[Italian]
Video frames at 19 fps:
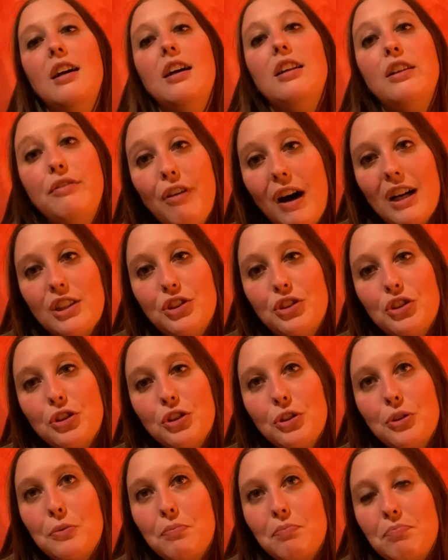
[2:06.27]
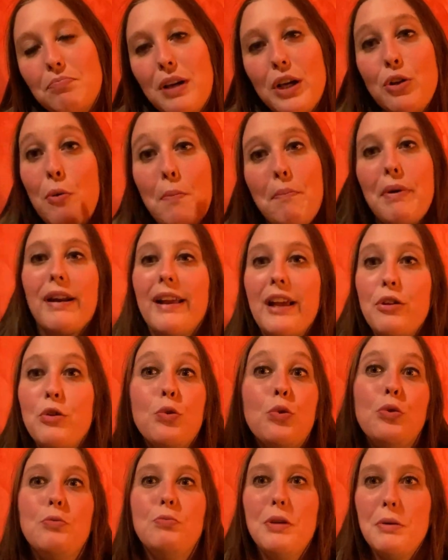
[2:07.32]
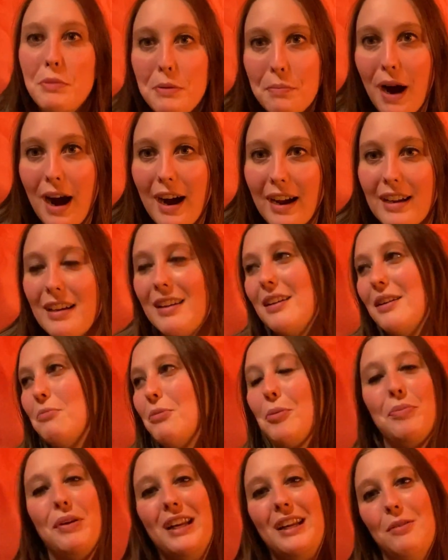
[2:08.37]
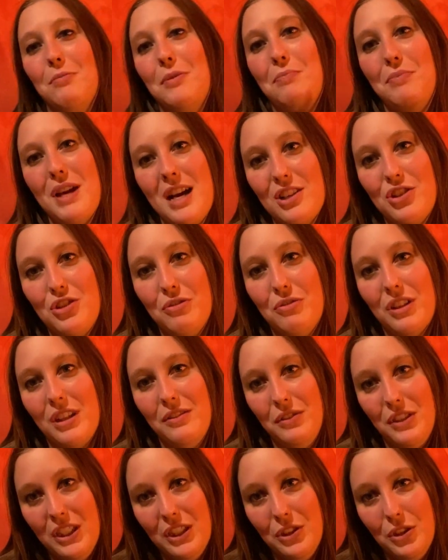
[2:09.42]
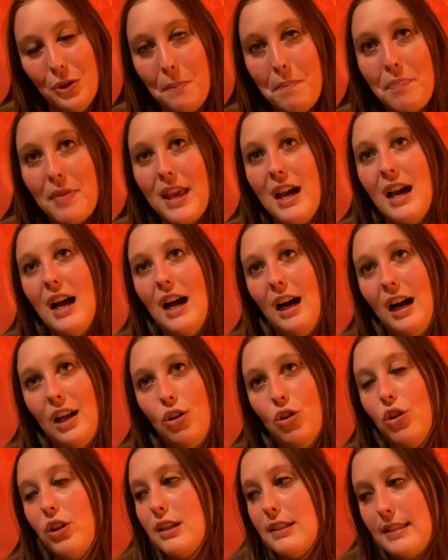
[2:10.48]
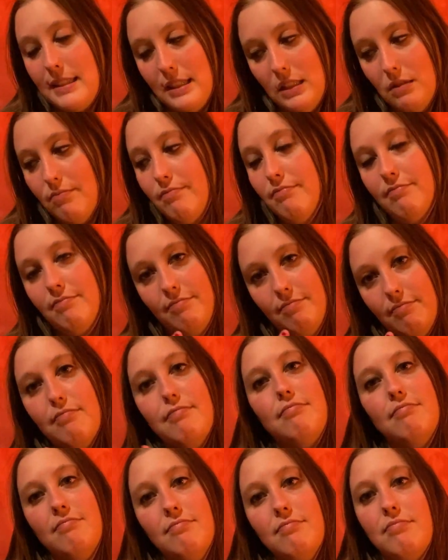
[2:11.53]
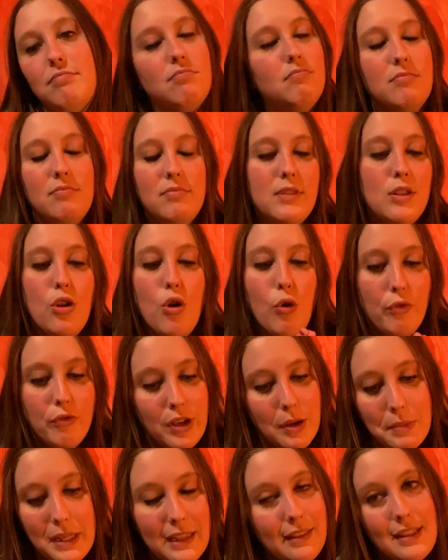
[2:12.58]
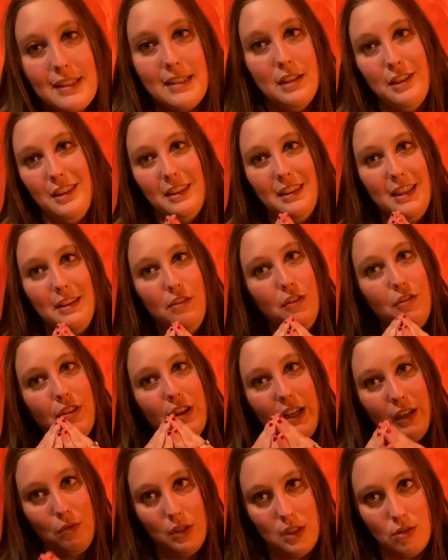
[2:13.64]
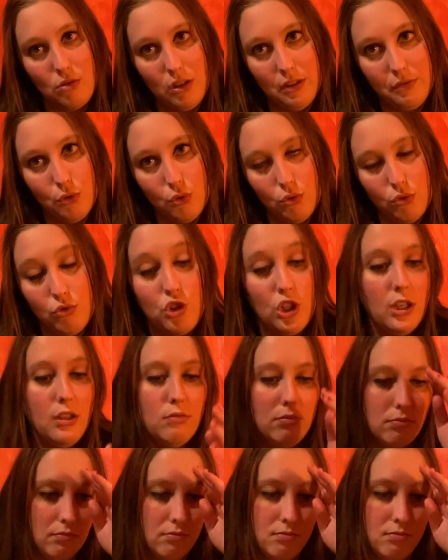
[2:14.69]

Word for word: li faccio, ma non perché YouTube mi paga, ma perché mi piace fare video. Allora sì, mm, ovviamente se devi fare questo lavoro, cioè